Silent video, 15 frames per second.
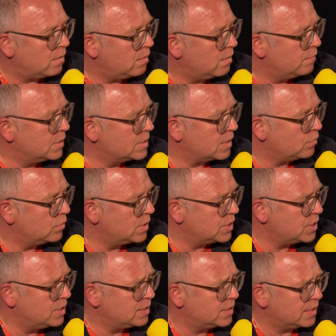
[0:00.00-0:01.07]
äh, wie gesagt,
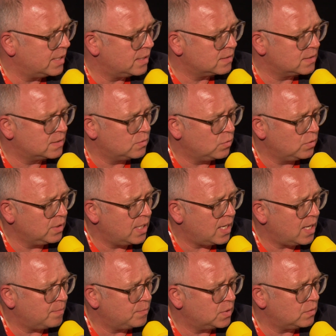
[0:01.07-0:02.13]
unterschiedliche Reaktionen
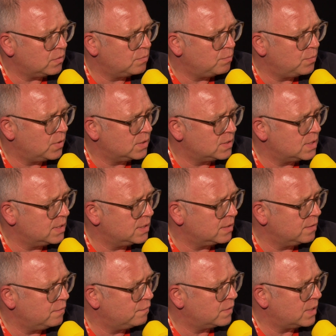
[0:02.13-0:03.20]
gehabt und
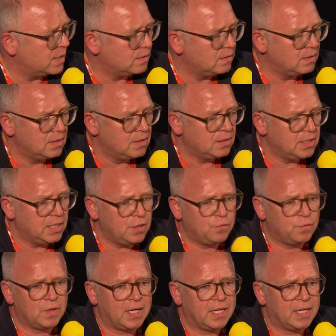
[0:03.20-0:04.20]
plötzlich rief dann die ITFA